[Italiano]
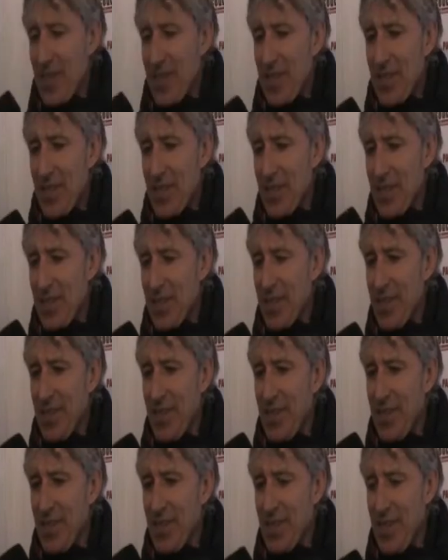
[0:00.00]

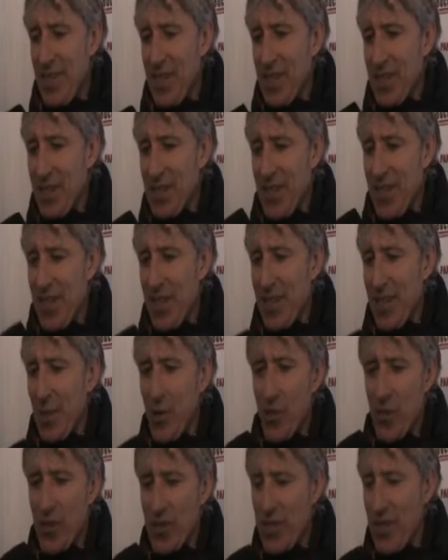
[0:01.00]
eh, in, Serie D con
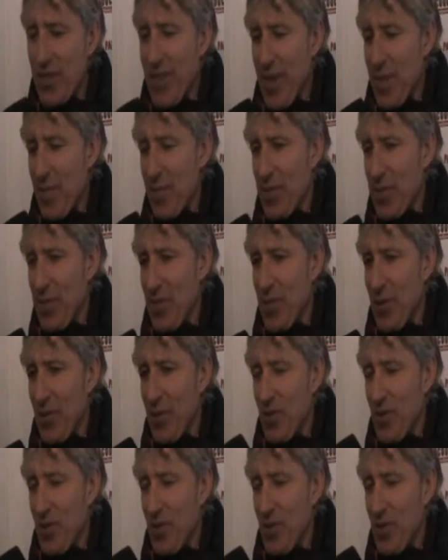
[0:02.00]
questi campi se non,